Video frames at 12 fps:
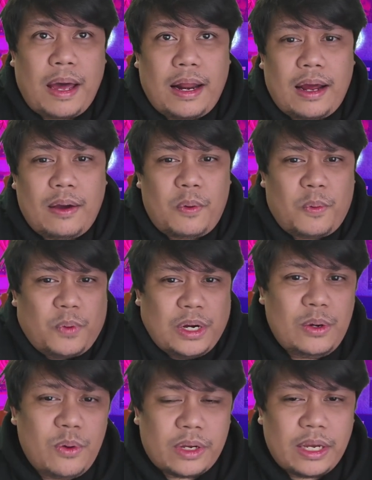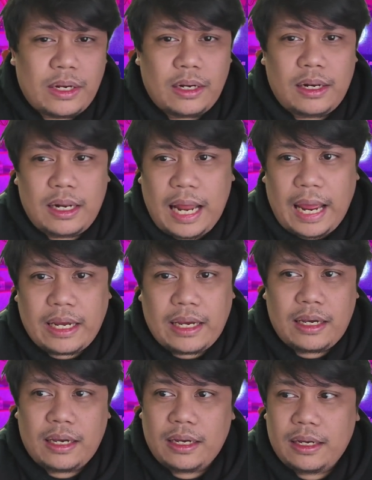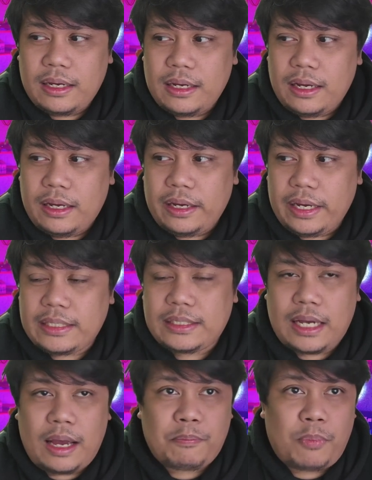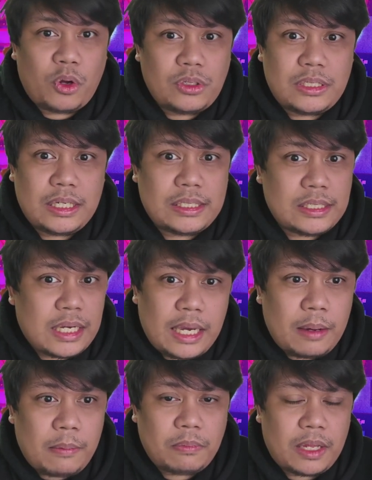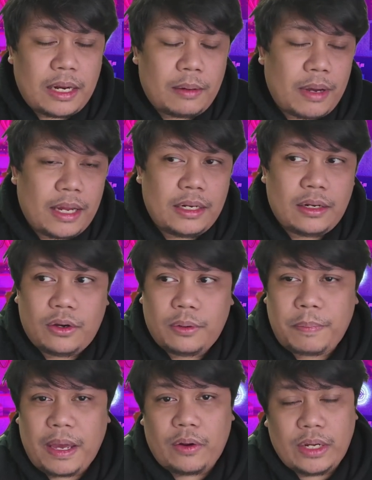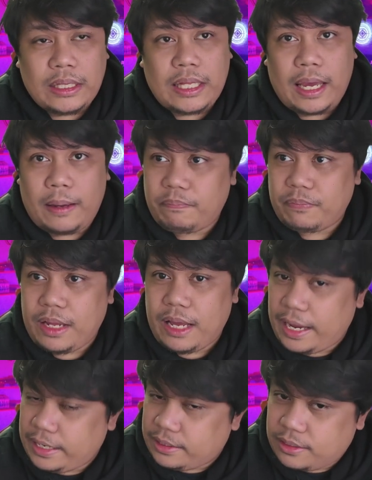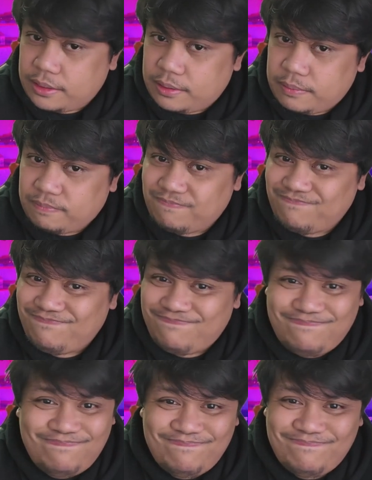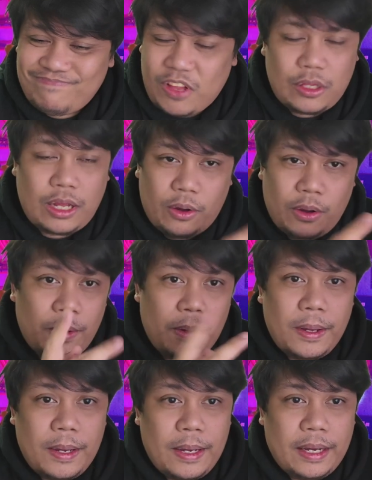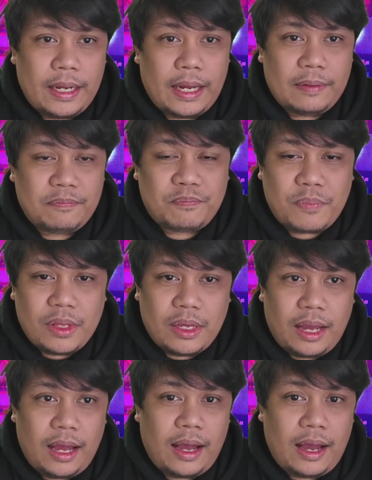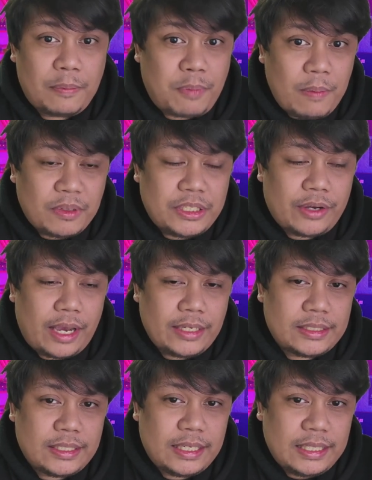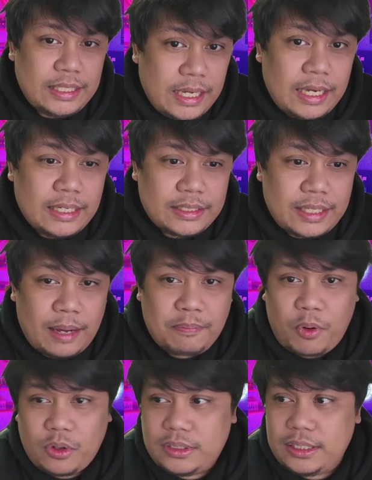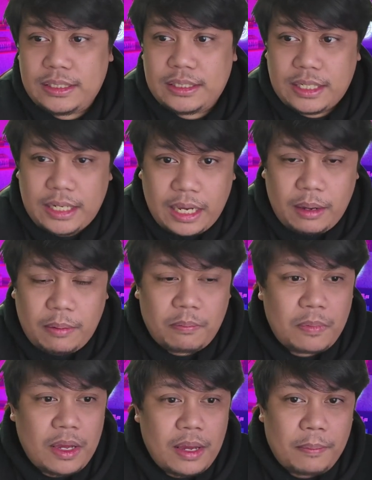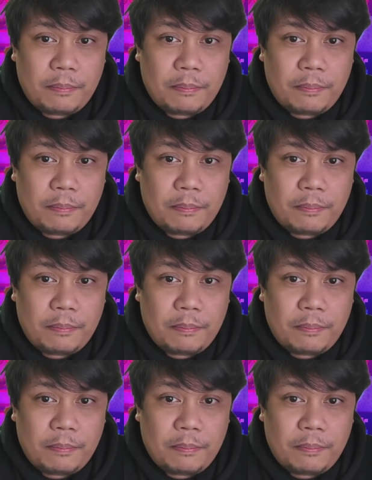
parang we're looking like it's a Ponzi scheme na naman, no? Pero hindi. I, nako, Ayan. Uh, I promise you guys, hindi siya Ponzi scheme,